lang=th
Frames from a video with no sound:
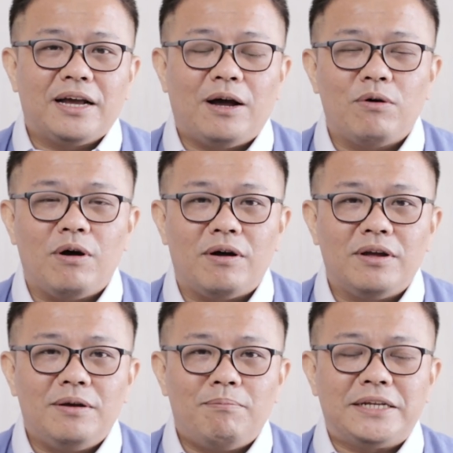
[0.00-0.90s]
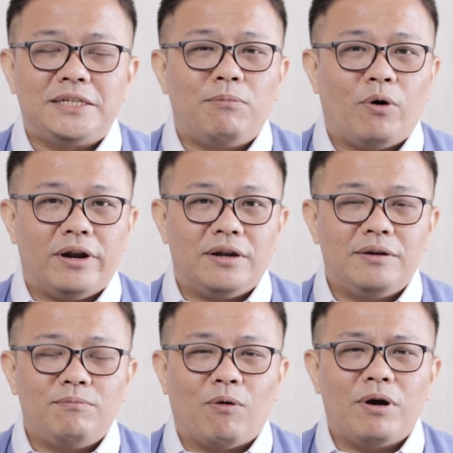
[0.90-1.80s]
เขาก็มักจะบ่น
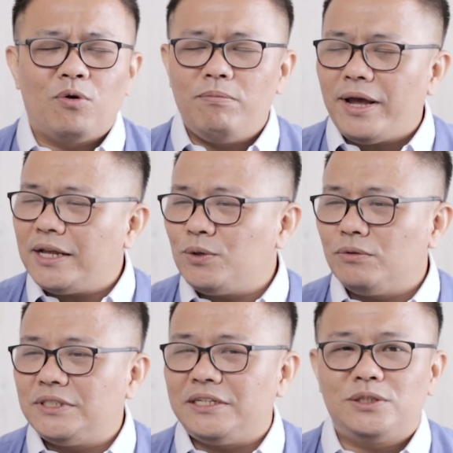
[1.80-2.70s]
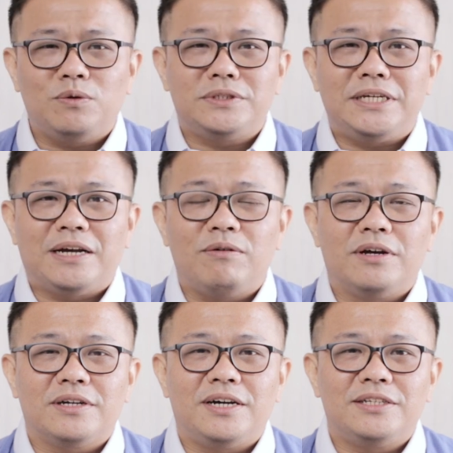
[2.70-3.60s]
บอกว่าคุณแม่จุกจิกจู้จี้เขาเห
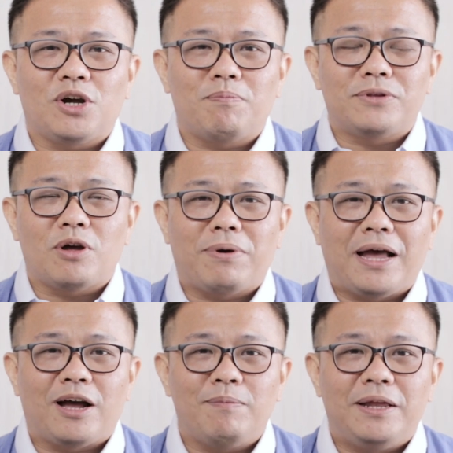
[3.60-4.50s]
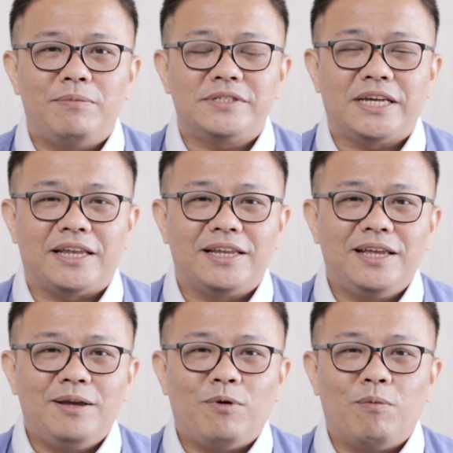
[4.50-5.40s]
ลือเกินชอบต้องพาเขาไปเรียนพิเศษ
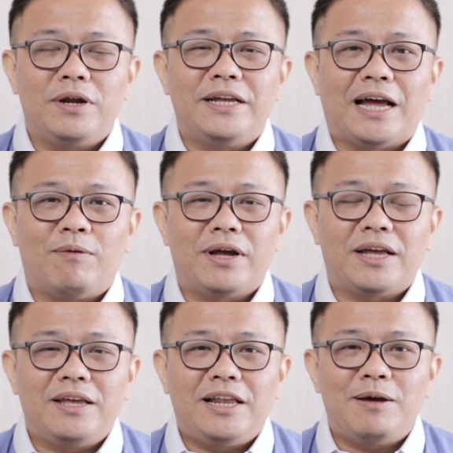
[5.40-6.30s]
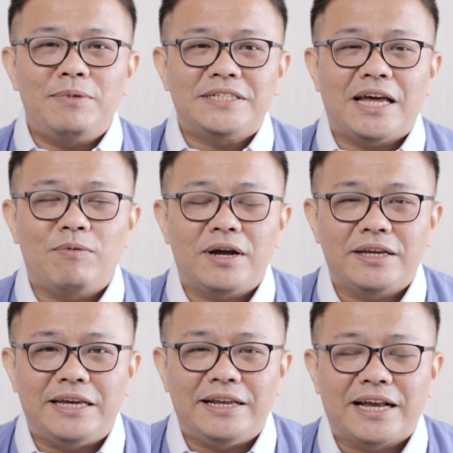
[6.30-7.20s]
ผมก็เลยถามว่าแล้วไม่ทราบว่า
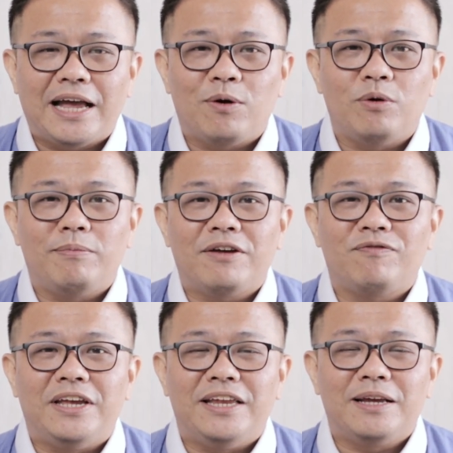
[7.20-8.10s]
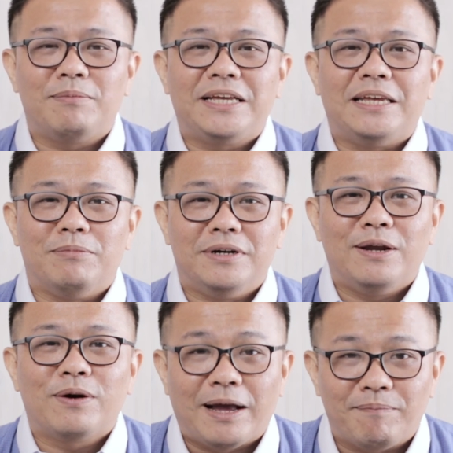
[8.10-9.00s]
กินข้าวคุณแม่ฟรีเนี่ยมากี่มื้อ
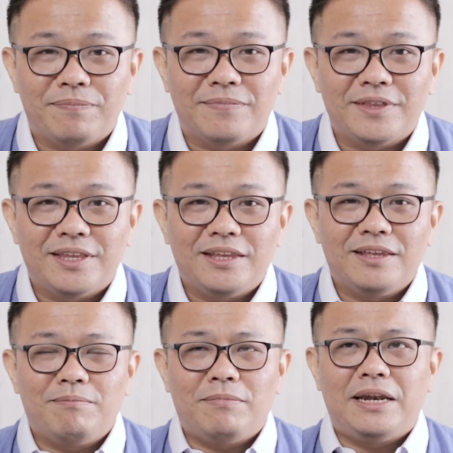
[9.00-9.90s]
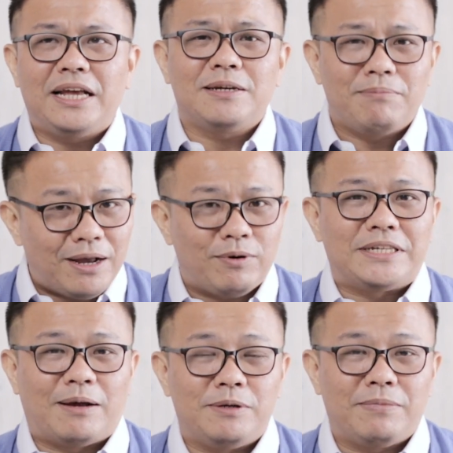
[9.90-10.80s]
แล้วครับมันน่าจะมากกว่า
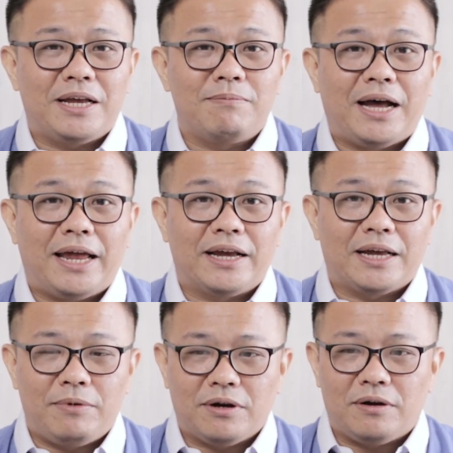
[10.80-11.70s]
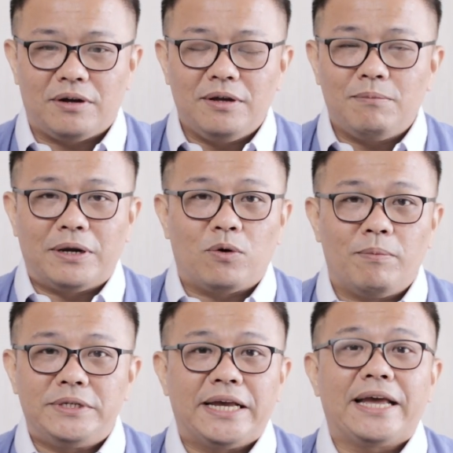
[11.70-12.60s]
35 บาทนะครับแล้วก็มันคง
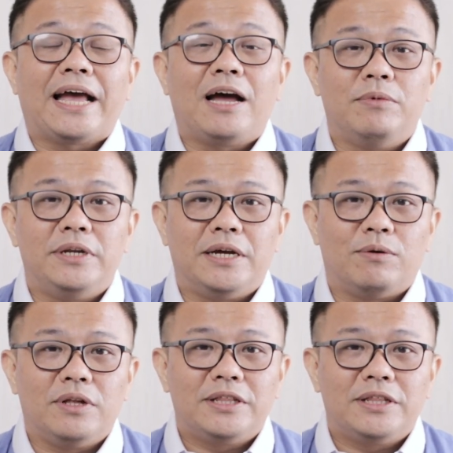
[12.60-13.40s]
ไม่ใช่แค่ข้าวมื้อเดียว